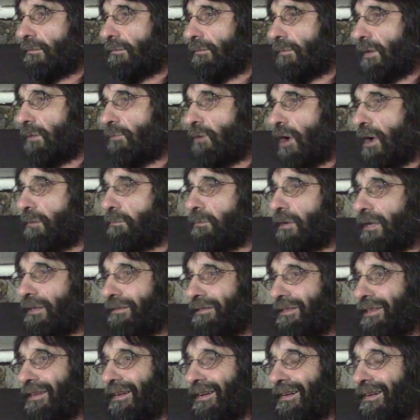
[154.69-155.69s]
vamos a
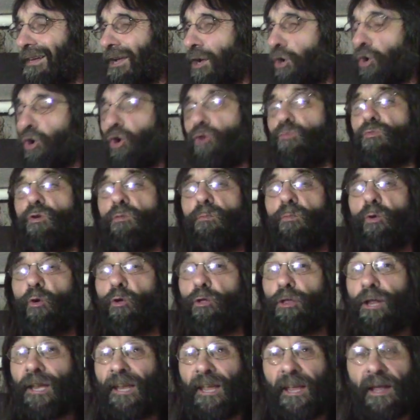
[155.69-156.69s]
plantear cómo
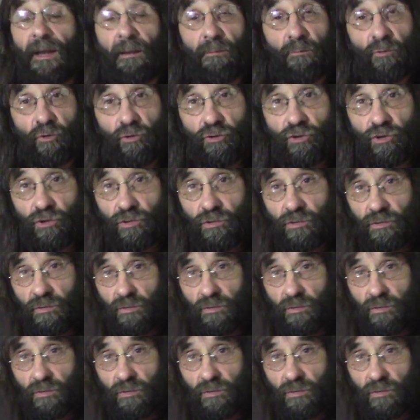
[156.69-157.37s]
podríamos